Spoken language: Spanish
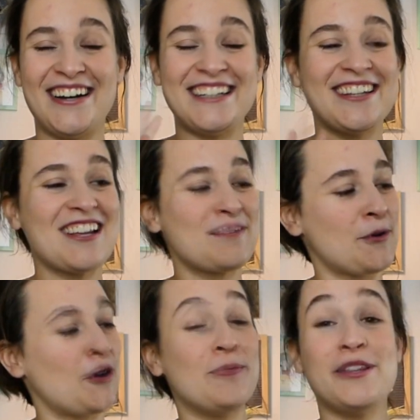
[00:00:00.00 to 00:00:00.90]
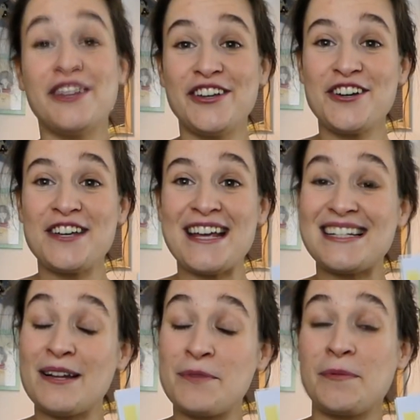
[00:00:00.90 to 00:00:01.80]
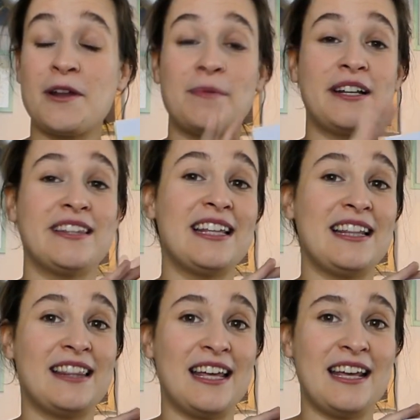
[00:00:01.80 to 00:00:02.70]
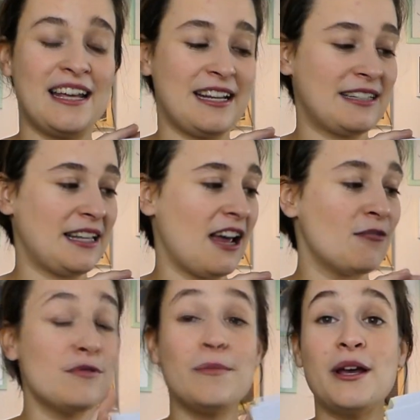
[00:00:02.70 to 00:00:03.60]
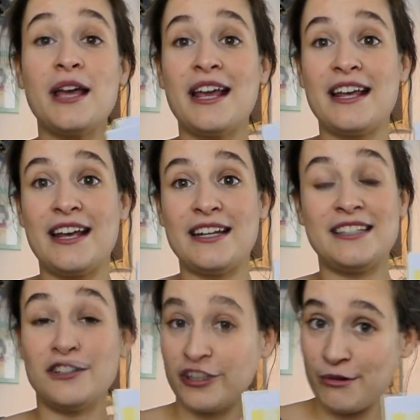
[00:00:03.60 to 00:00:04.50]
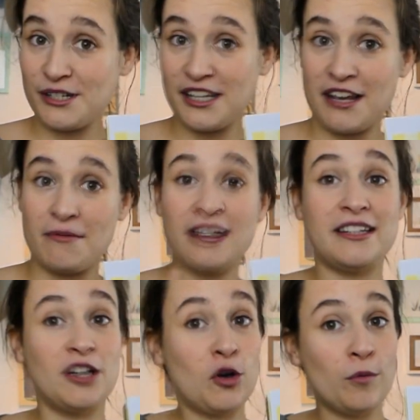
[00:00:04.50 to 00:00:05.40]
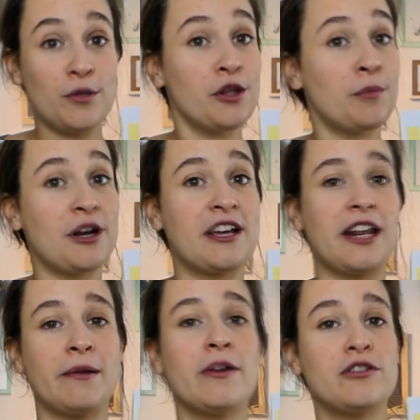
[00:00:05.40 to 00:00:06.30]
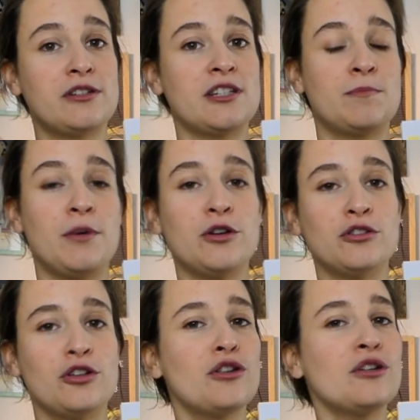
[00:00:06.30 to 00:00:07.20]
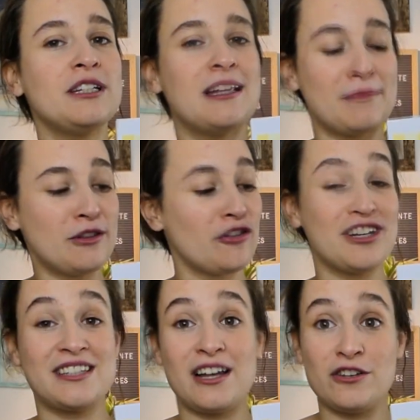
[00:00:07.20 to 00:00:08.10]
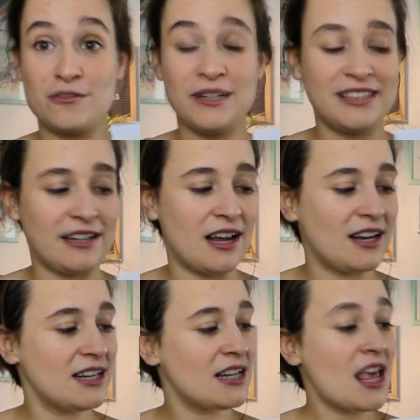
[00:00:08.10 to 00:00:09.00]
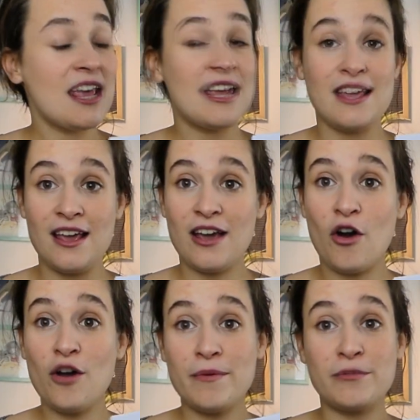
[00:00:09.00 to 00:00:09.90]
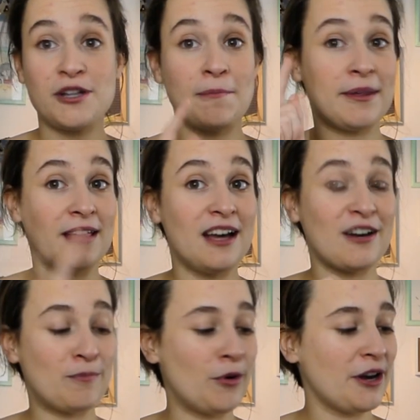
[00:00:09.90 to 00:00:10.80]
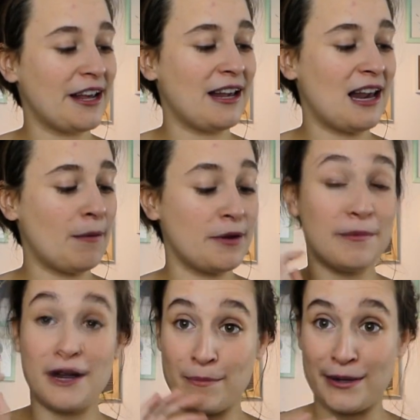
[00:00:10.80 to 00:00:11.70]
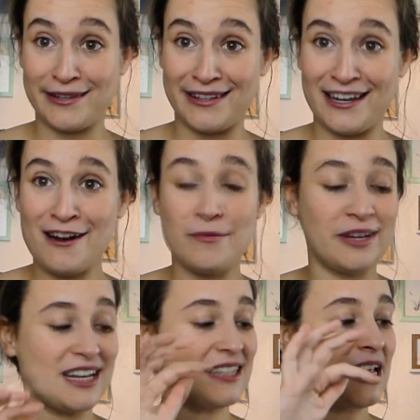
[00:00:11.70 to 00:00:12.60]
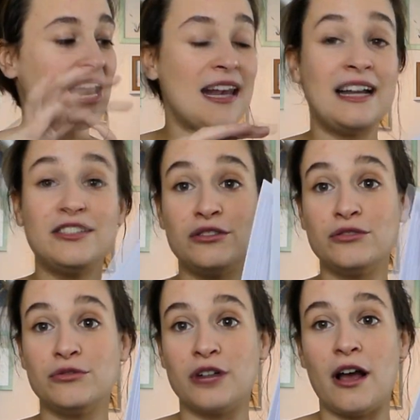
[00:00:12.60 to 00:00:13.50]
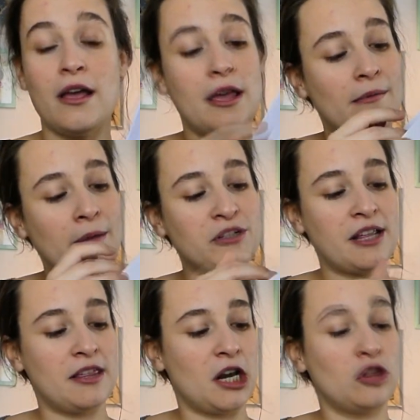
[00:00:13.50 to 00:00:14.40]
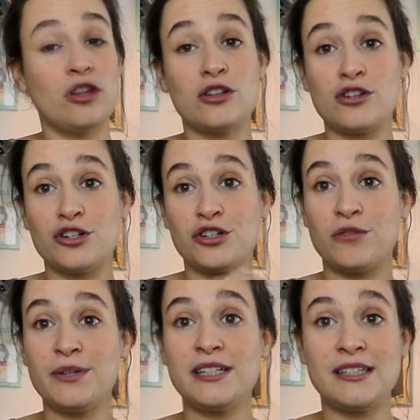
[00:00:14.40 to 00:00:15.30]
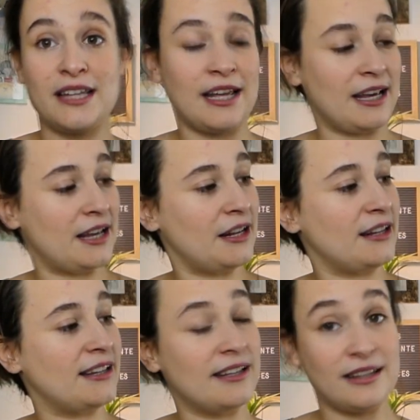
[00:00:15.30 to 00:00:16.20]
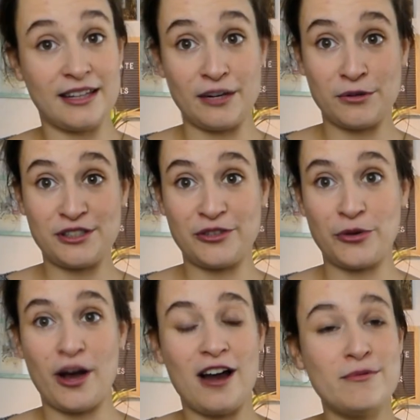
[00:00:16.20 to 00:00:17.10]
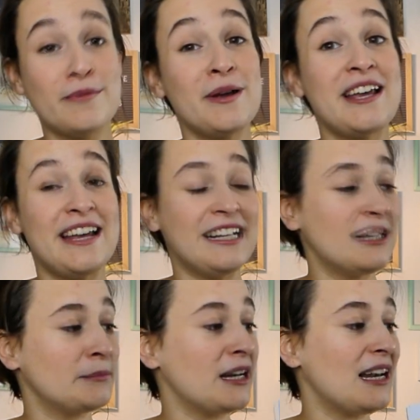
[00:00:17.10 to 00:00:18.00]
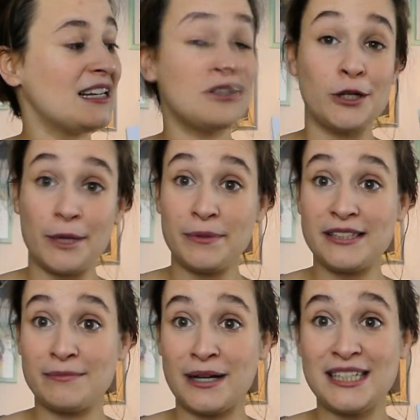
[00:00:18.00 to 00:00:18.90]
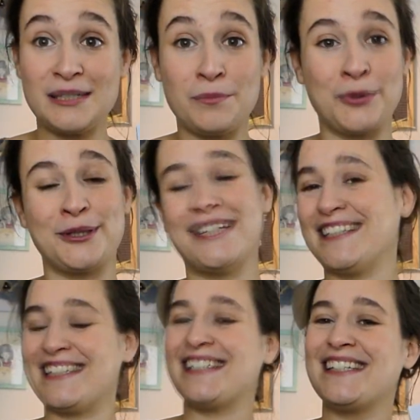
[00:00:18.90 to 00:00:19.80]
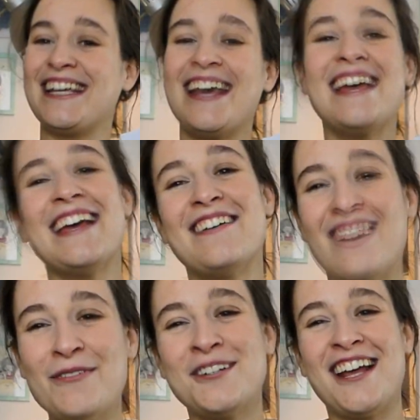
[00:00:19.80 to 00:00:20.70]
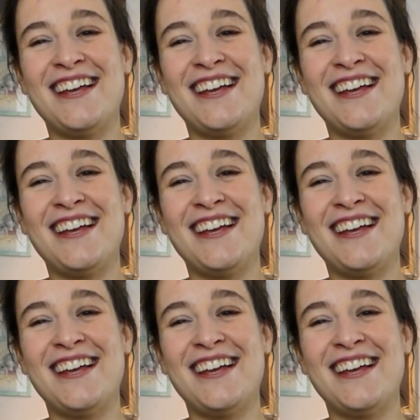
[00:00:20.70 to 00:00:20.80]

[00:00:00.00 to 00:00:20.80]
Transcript: Hola a todos, bueno el vídeo de hoy es la primera parte de este álbum eh, Si no sabes de qué va, te dejo un vídeo por aquí arriba donde te explico todo y también dónde están los materiales Y hoy vamos a empezar por la primera parte del álbum que es la estructura Vamos a hacer todos los sobres de, de nuestro álbum y también las solapas más importantes Así que vamos a